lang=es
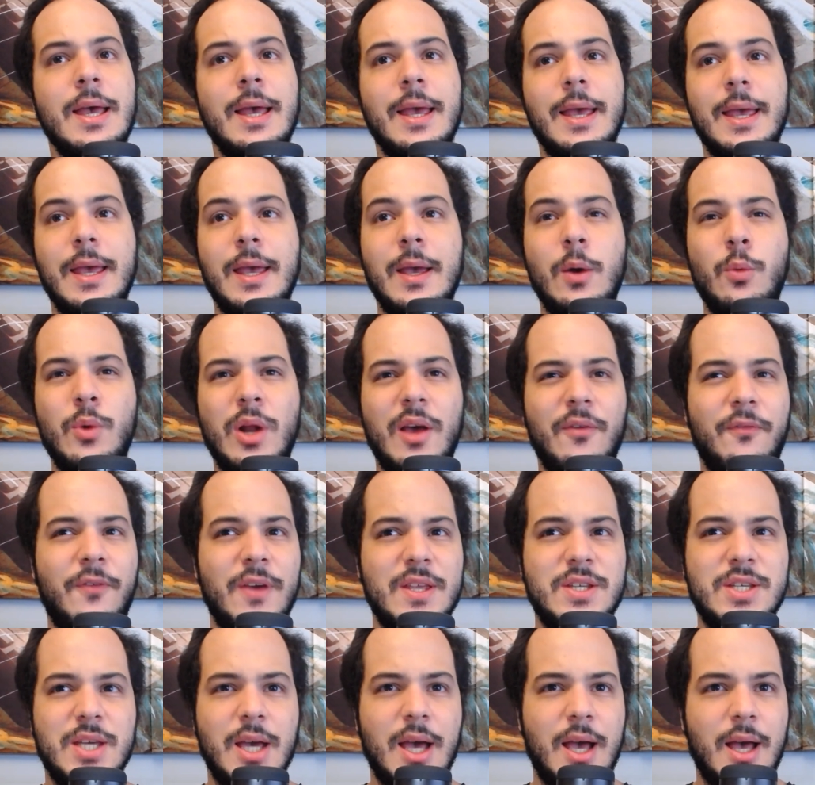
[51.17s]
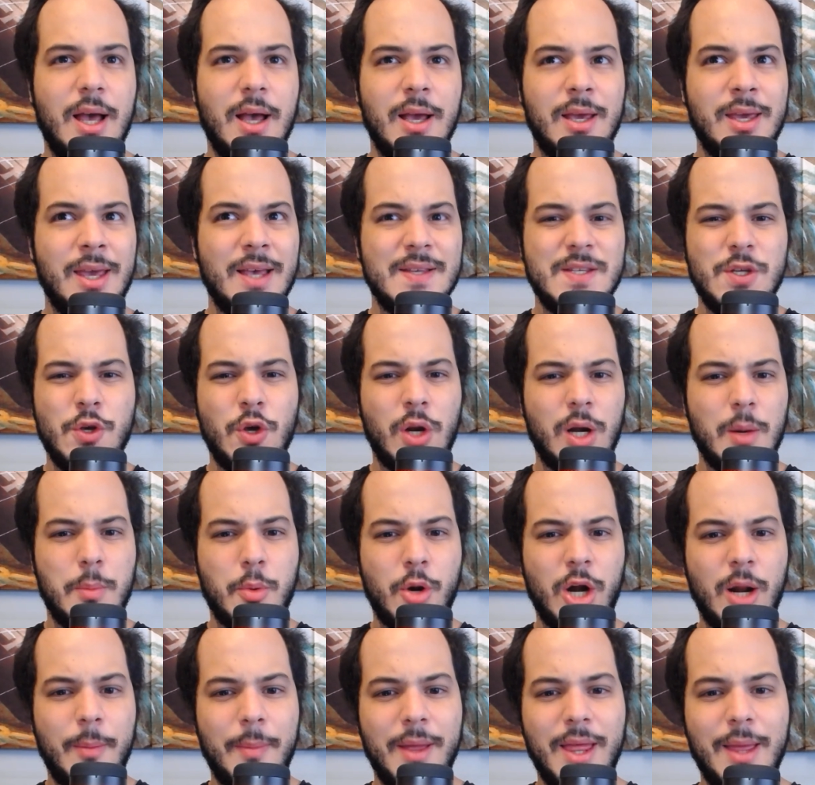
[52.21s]
Eh, una fecha que ha sido
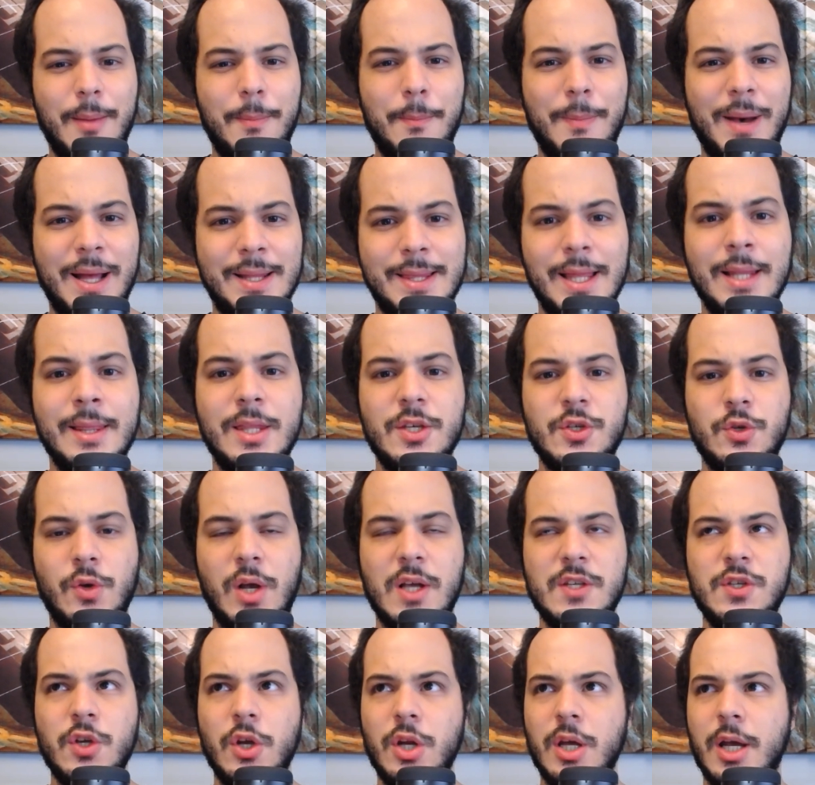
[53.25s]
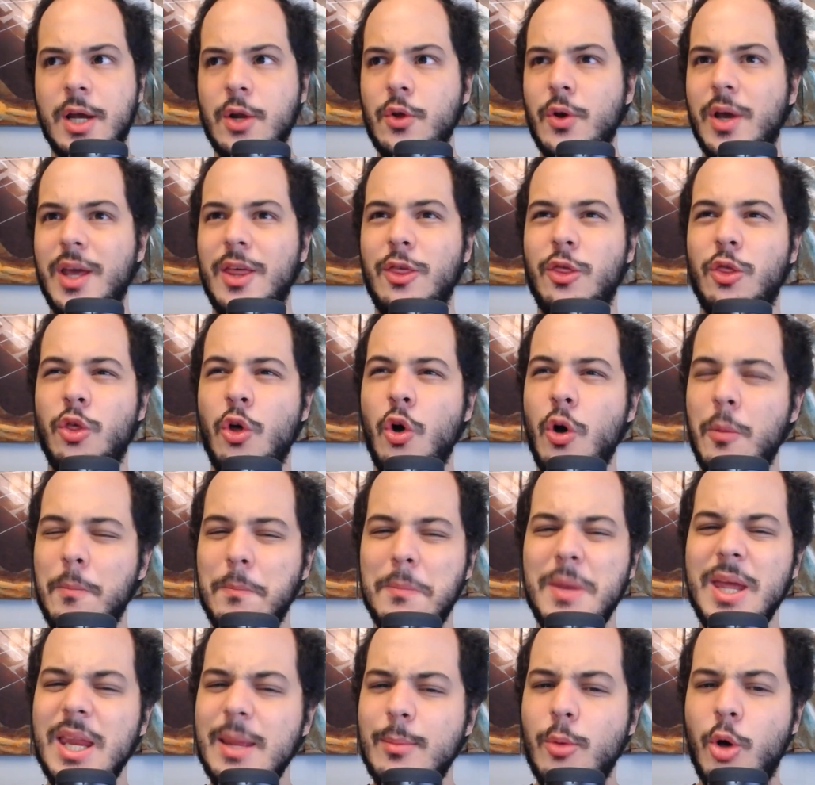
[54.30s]
reprogramada en bastantes ocasiones, creo que dos,
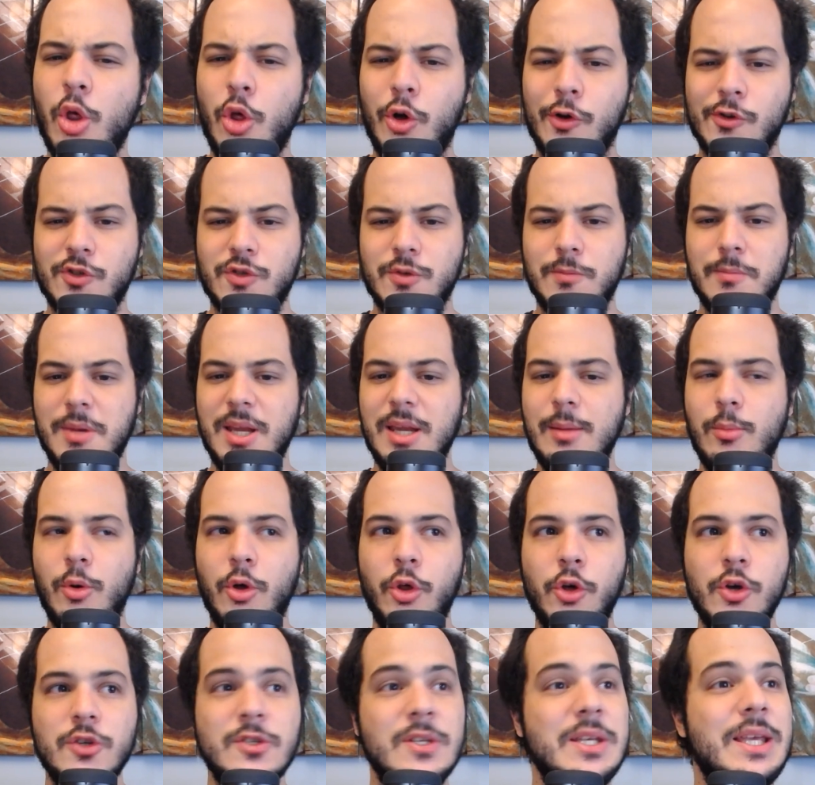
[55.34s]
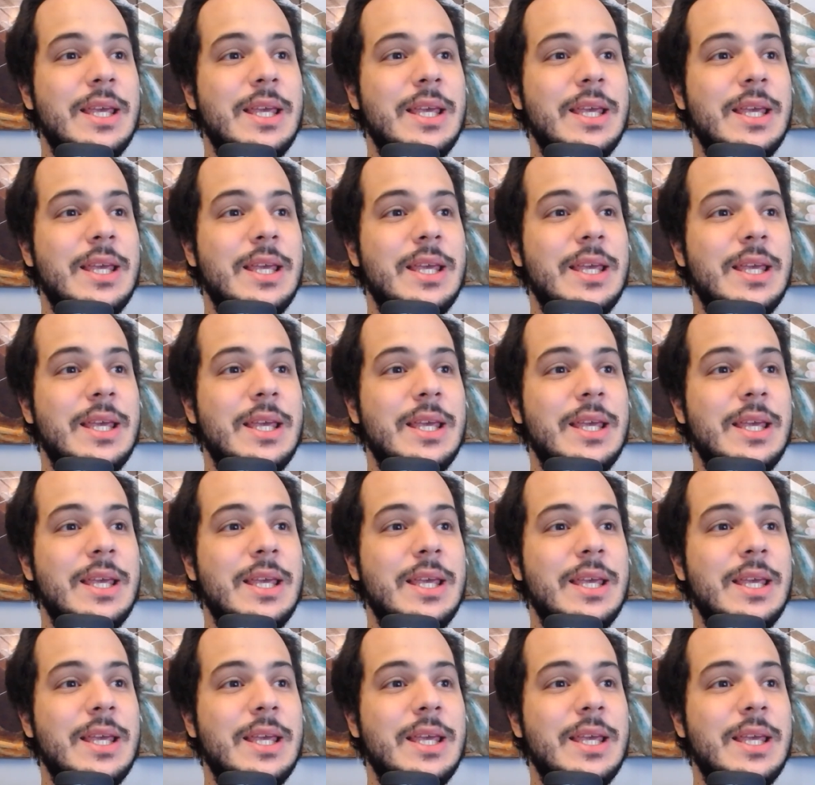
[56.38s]
mínimo dos, mínimo dos,